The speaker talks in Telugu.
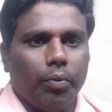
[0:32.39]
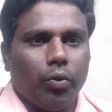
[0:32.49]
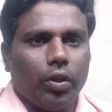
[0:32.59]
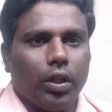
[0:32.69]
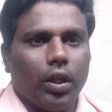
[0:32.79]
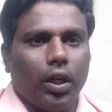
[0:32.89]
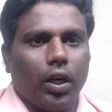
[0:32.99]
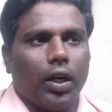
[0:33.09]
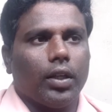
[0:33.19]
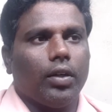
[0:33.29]
ముఖ్యంగా
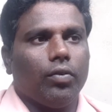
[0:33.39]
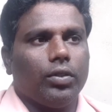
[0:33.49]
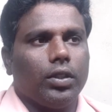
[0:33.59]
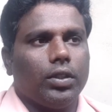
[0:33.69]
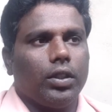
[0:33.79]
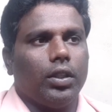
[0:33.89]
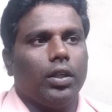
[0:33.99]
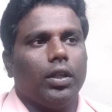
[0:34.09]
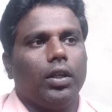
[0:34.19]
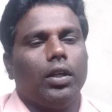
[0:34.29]
అర్హత వచ్చేసి
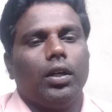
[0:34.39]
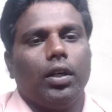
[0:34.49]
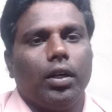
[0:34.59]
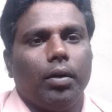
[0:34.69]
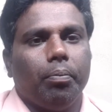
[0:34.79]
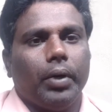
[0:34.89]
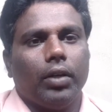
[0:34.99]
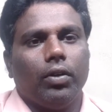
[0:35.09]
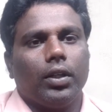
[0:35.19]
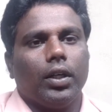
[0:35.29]

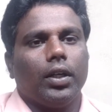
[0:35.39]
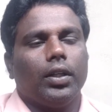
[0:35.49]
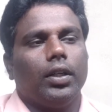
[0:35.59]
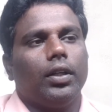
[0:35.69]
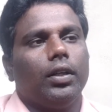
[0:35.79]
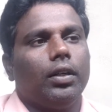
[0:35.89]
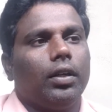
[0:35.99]
పదవ తరగతి అండి